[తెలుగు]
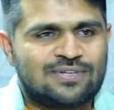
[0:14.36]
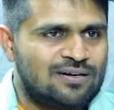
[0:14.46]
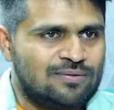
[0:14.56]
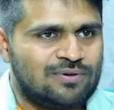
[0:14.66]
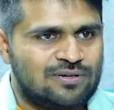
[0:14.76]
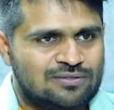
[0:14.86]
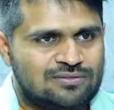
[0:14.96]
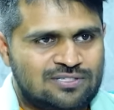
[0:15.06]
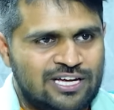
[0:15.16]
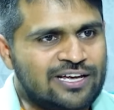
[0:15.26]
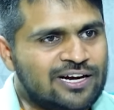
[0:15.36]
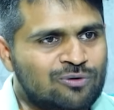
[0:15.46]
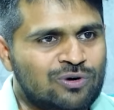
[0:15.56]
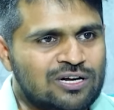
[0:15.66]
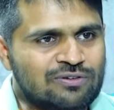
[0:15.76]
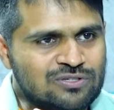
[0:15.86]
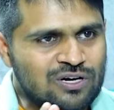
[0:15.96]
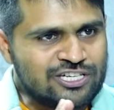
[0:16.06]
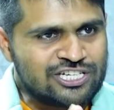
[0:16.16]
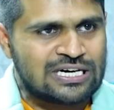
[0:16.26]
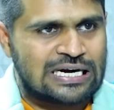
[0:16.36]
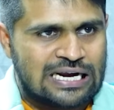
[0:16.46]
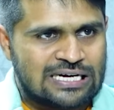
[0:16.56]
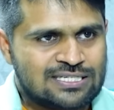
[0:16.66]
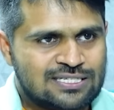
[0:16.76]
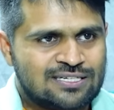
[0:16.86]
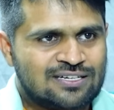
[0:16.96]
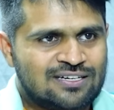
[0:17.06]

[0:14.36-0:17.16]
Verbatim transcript: అంటే జరిగినటువంటి విజువలైజేషన్ క్లాస్